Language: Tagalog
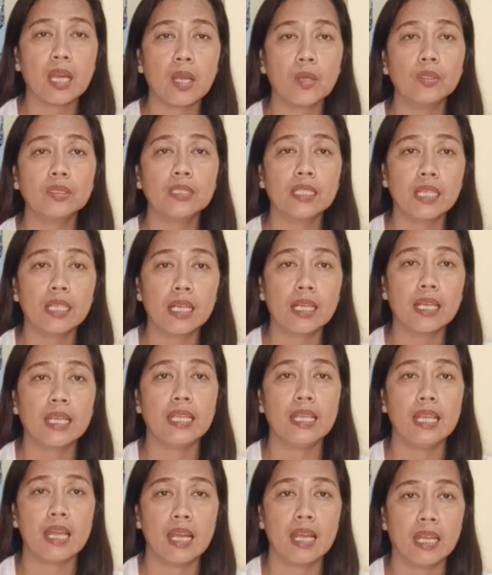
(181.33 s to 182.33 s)
taong
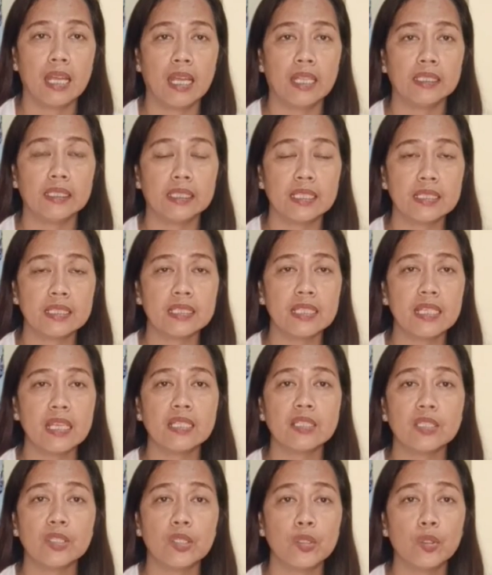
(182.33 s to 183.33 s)
nangangailangan. Kasi
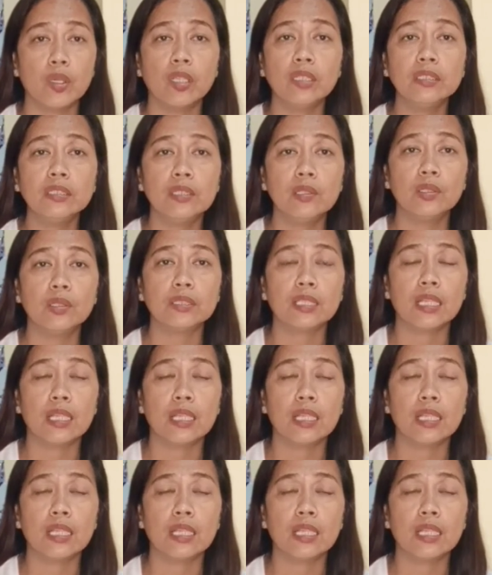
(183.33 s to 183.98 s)
as you all know,